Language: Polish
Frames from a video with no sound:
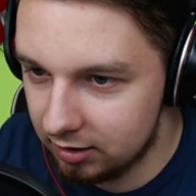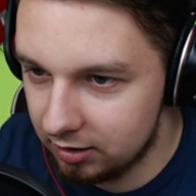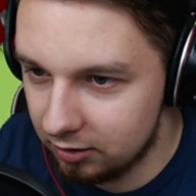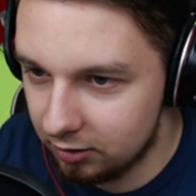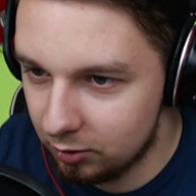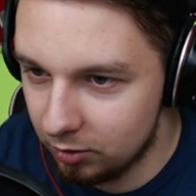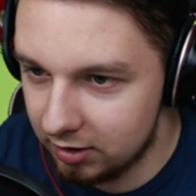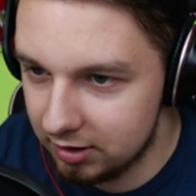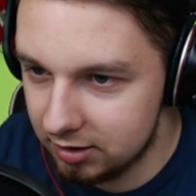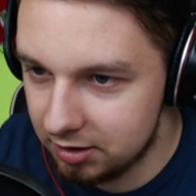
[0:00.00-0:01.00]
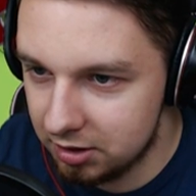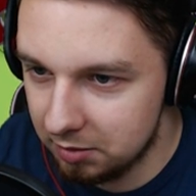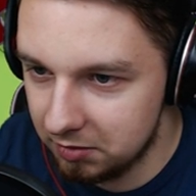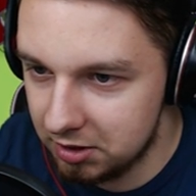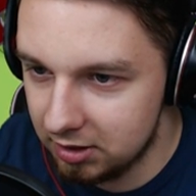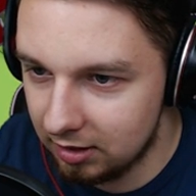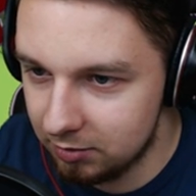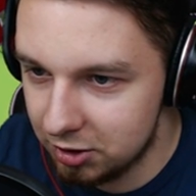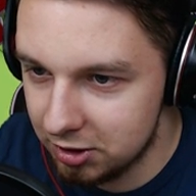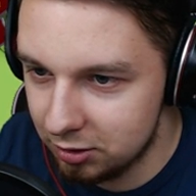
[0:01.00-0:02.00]
Tylko kurde, z czym ci tam
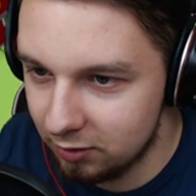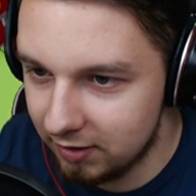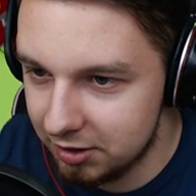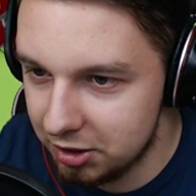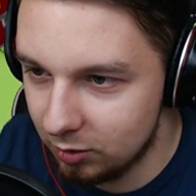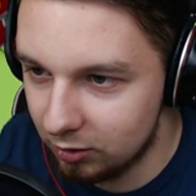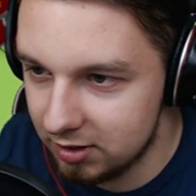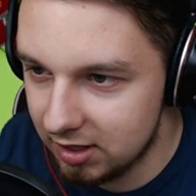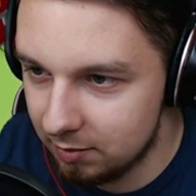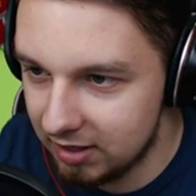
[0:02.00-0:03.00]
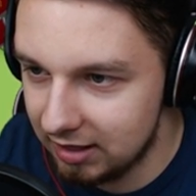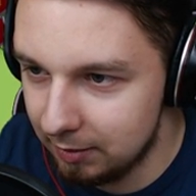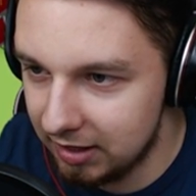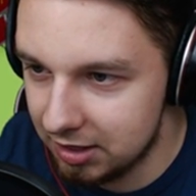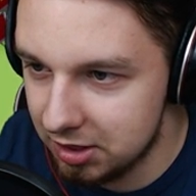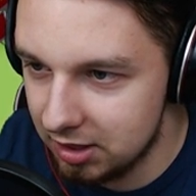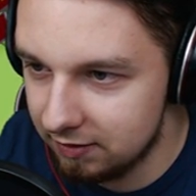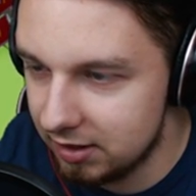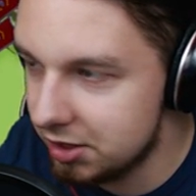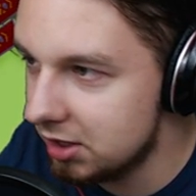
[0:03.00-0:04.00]
300 walczyło? No z armatami raczej nie
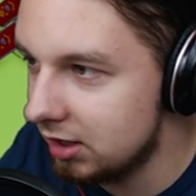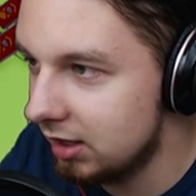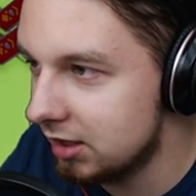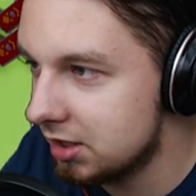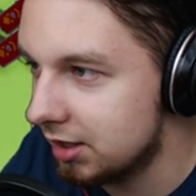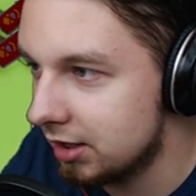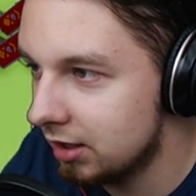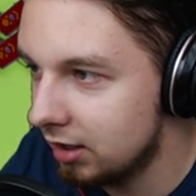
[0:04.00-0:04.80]
walczyli jeszcze.